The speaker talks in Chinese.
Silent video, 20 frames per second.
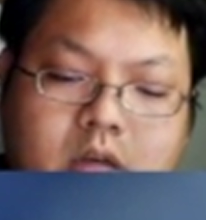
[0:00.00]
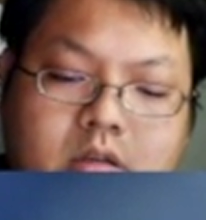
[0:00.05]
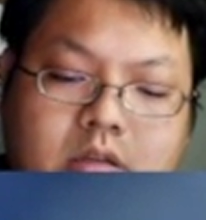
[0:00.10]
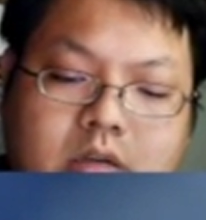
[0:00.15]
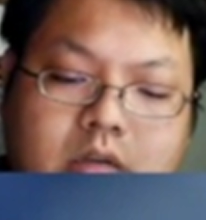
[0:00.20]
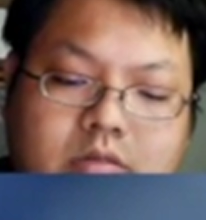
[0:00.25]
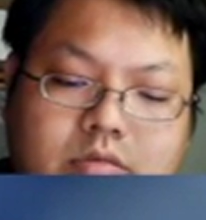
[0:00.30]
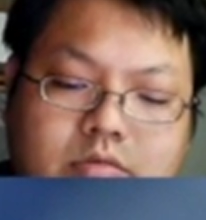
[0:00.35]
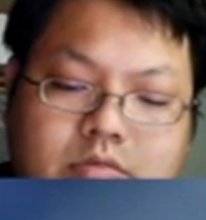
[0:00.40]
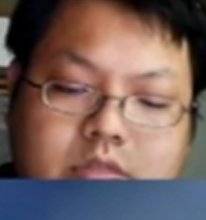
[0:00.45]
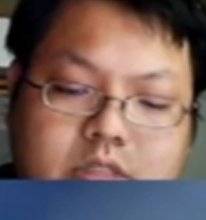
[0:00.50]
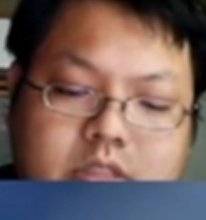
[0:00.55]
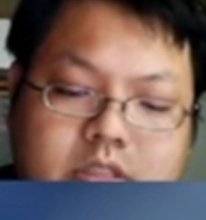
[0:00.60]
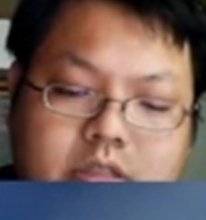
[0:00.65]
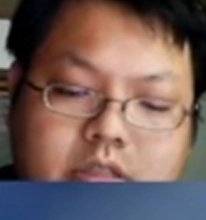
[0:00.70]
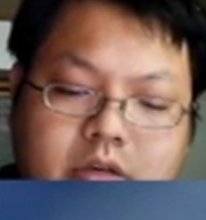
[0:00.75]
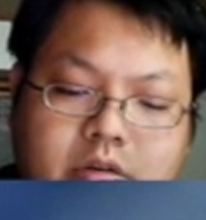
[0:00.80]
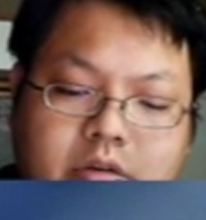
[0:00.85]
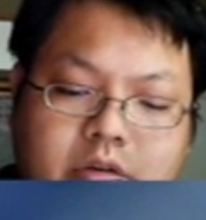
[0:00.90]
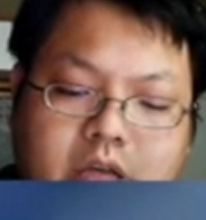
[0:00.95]
那五七
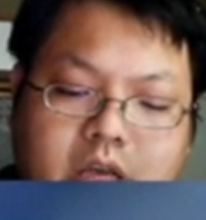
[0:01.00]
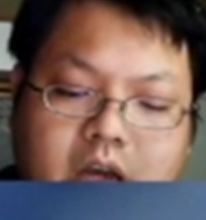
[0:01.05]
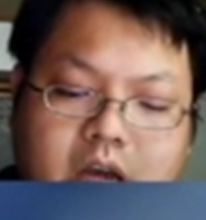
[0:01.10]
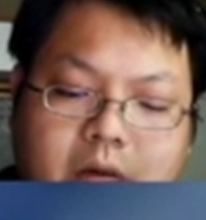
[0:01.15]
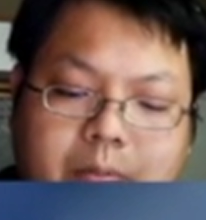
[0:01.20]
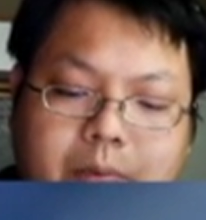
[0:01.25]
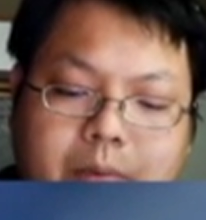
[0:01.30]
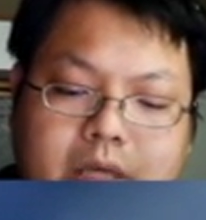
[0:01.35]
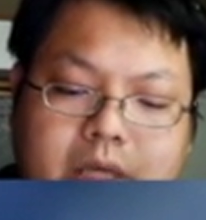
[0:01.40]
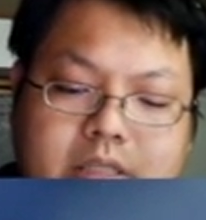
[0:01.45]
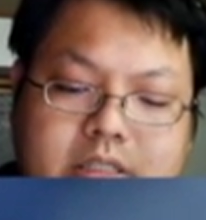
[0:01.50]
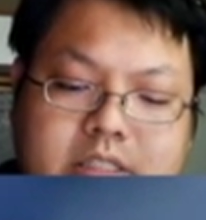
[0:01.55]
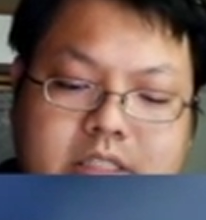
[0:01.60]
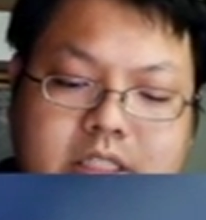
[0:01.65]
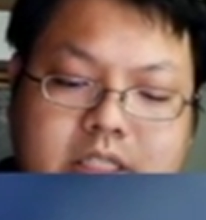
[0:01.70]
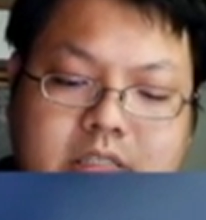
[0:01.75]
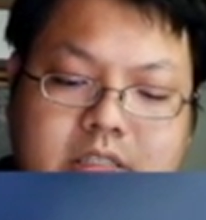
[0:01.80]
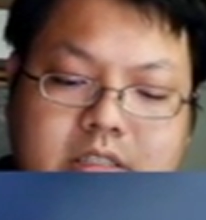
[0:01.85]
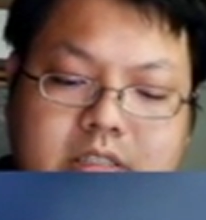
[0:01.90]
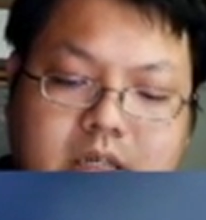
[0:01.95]
六也要被
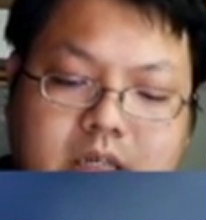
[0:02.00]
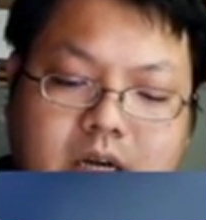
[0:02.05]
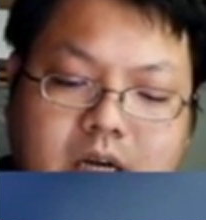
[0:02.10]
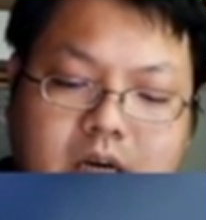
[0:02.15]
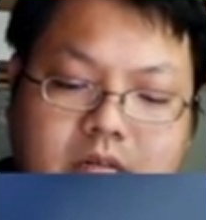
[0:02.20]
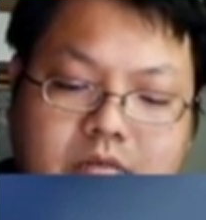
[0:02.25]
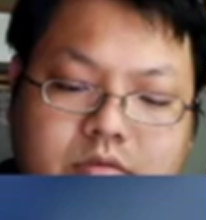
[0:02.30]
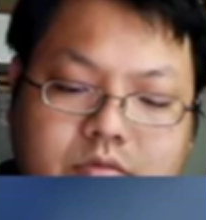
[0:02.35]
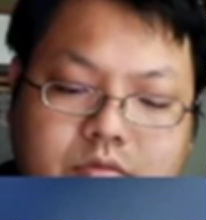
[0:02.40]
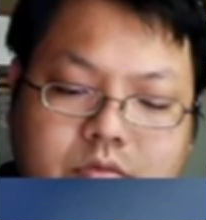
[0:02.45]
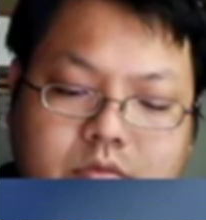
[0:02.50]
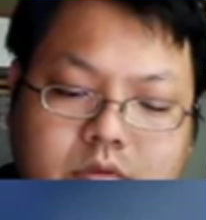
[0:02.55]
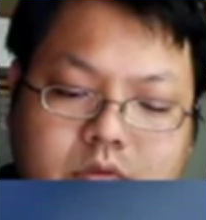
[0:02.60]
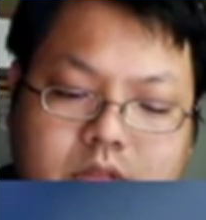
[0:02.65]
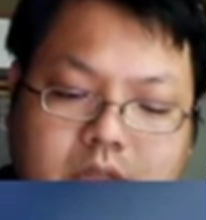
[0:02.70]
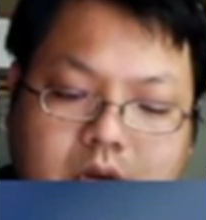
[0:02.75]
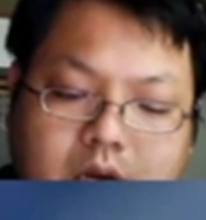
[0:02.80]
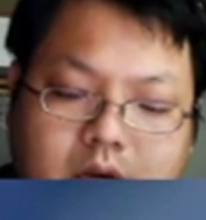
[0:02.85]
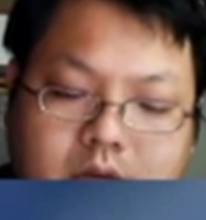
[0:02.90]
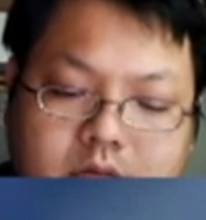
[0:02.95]
切成好多
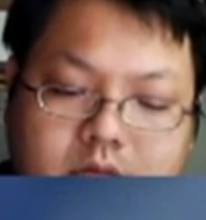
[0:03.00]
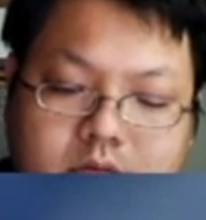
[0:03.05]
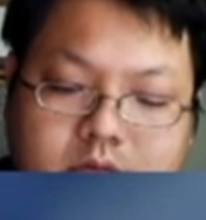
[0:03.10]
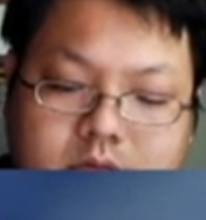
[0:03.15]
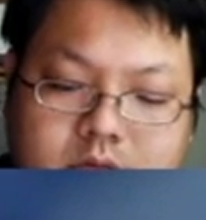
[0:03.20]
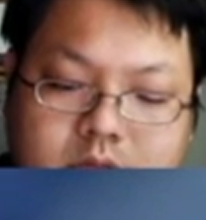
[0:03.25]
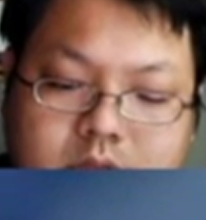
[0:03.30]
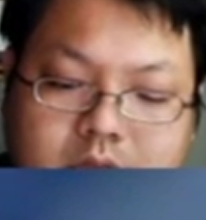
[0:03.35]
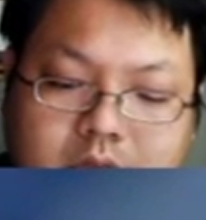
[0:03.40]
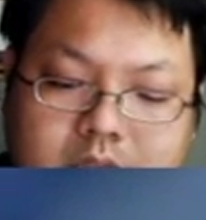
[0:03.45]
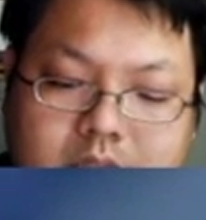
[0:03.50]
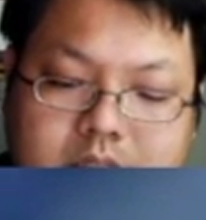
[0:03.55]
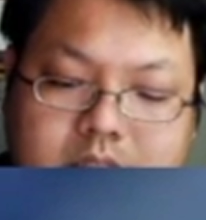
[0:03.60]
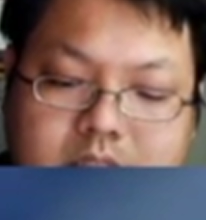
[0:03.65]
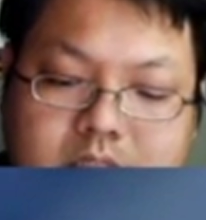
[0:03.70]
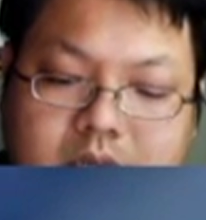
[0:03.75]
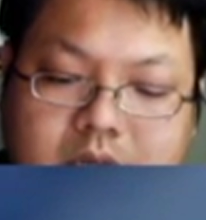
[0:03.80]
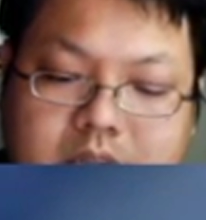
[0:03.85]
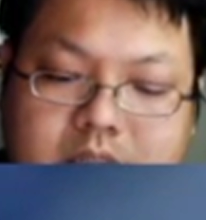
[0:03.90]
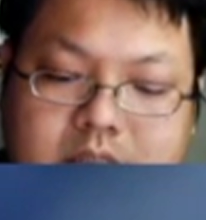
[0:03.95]
刀。那
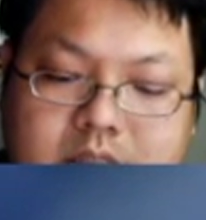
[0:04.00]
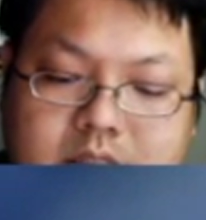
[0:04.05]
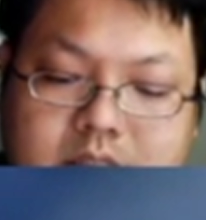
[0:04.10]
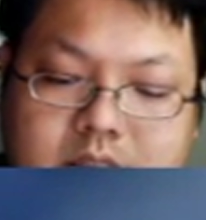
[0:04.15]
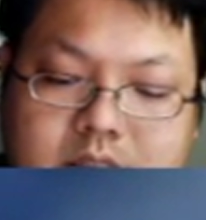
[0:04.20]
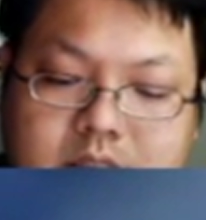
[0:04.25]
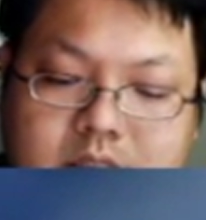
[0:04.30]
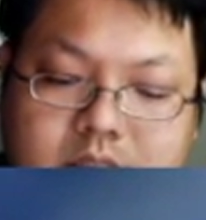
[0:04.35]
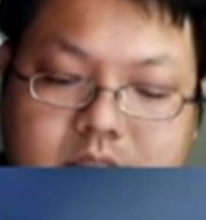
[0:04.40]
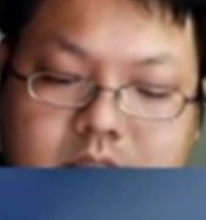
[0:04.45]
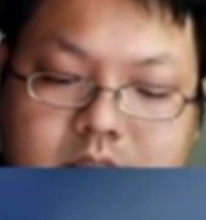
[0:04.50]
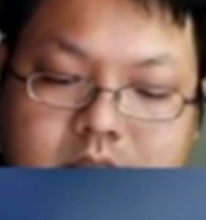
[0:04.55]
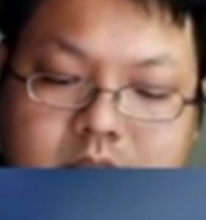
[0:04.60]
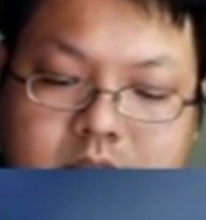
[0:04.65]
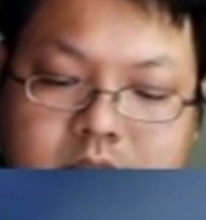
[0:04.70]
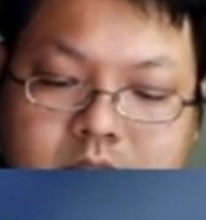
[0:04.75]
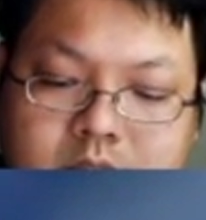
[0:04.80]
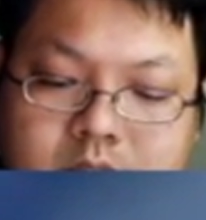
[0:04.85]
这样子呢，